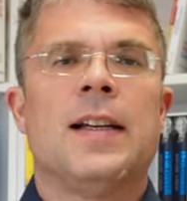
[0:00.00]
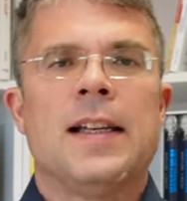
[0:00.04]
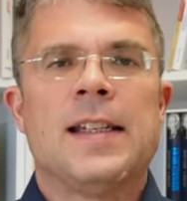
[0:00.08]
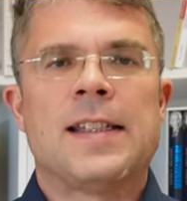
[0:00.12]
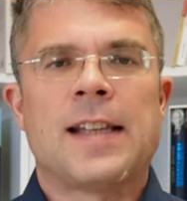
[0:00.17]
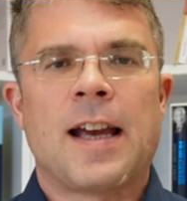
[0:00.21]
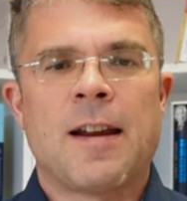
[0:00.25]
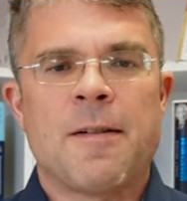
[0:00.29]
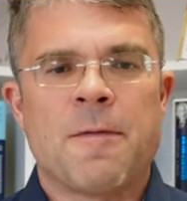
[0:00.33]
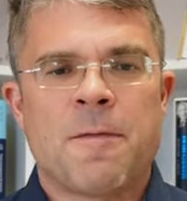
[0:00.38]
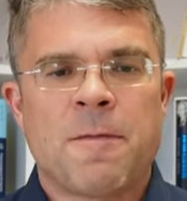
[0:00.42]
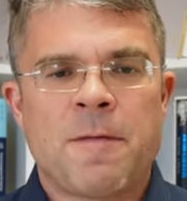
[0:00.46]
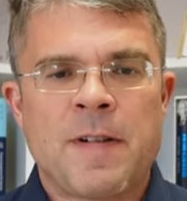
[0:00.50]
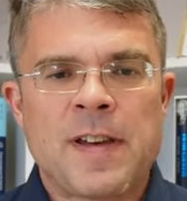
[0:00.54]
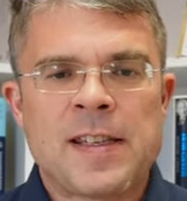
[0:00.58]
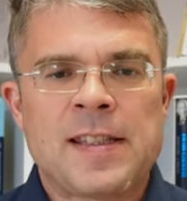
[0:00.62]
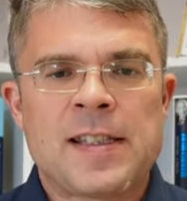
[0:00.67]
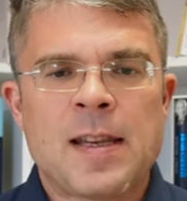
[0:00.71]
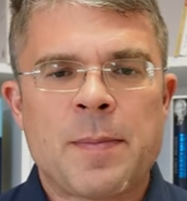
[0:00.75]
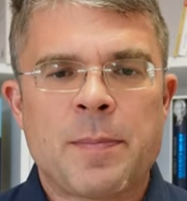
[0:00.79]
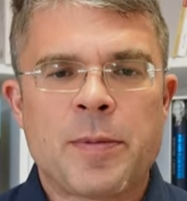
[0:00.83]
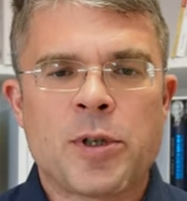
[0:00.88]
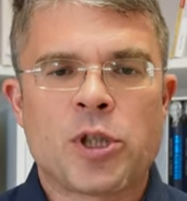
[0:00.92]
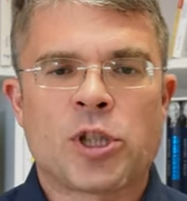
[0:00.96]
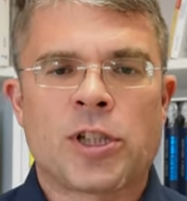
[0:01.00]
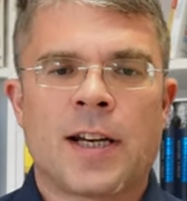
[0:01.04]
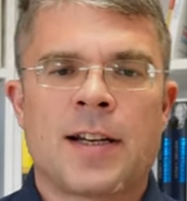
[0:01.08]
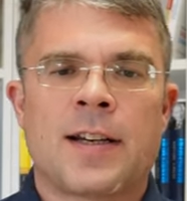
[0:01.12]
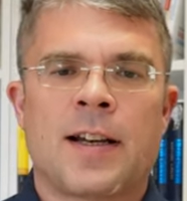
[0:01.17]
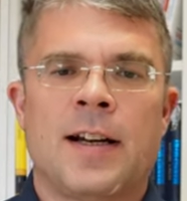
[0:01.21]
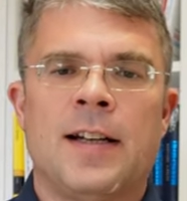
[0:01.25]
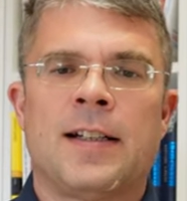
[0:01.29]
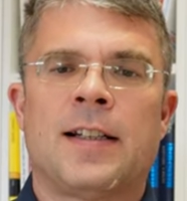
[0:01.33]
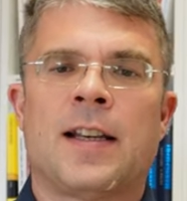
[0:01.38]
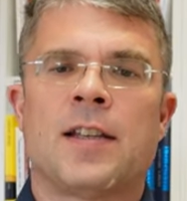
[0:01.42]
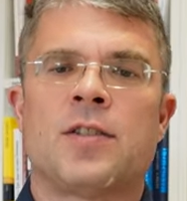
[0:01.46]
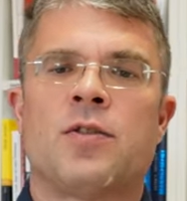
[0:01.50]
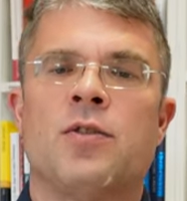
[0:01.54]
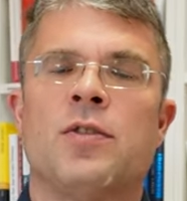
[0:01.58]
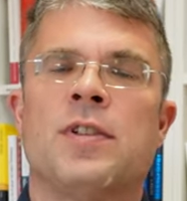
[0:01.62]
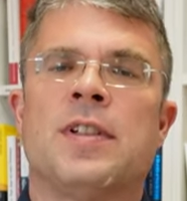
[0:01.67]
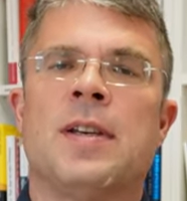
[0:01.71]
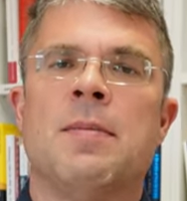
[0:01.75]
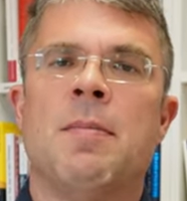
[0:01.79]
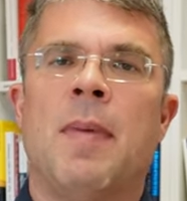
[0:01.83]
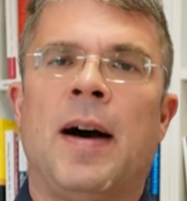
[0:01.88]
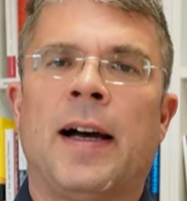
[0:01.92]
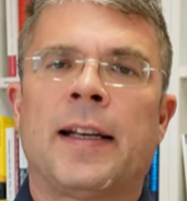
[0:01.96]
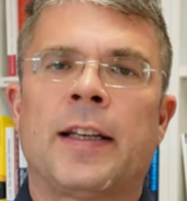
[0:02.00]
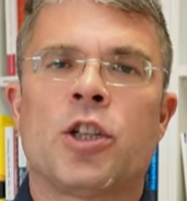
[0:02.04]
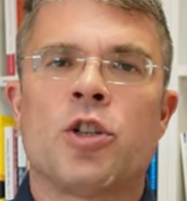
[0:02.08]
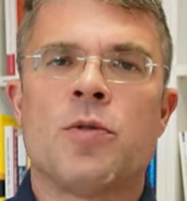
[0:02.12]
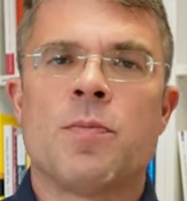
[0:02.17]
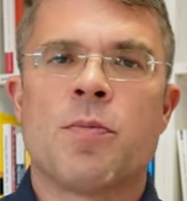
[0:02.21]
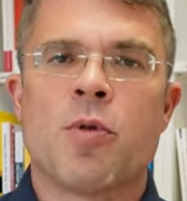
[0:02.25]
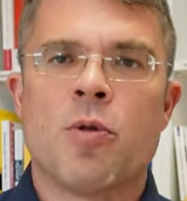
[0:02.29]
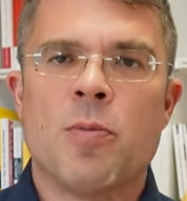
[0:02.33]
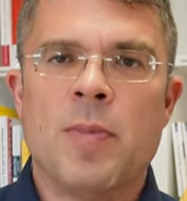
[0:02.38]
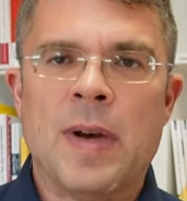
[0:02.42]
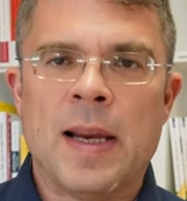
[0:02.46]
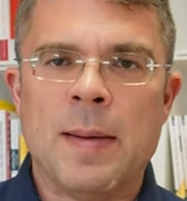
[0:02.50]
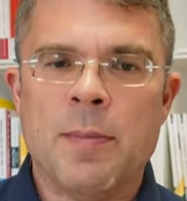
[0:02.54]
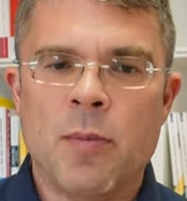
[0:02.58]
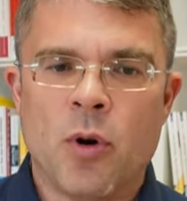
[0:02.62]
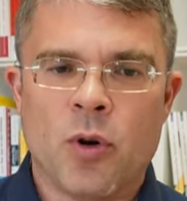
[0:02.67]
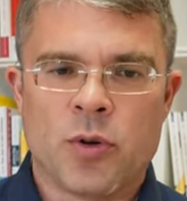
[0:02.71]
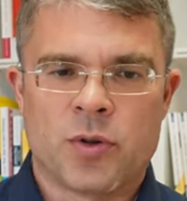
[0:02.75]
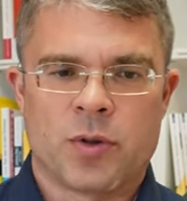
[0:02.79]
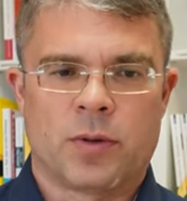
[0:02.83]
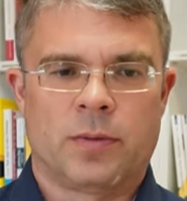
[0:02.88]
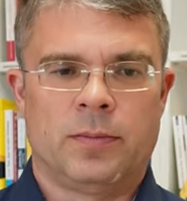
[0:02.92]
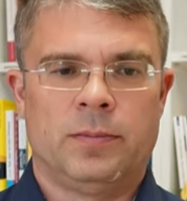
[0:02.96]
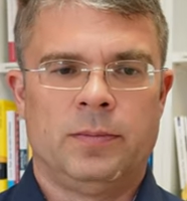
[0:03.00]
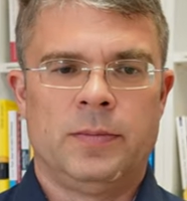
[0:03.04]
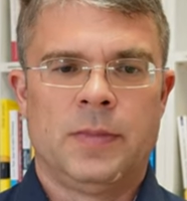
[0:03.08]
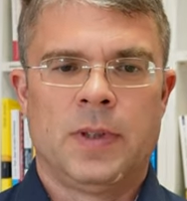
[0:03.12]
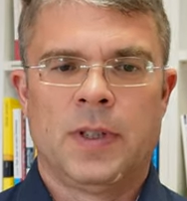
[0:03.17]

ist ein fester Bestandteil der systematischen Problemlösung.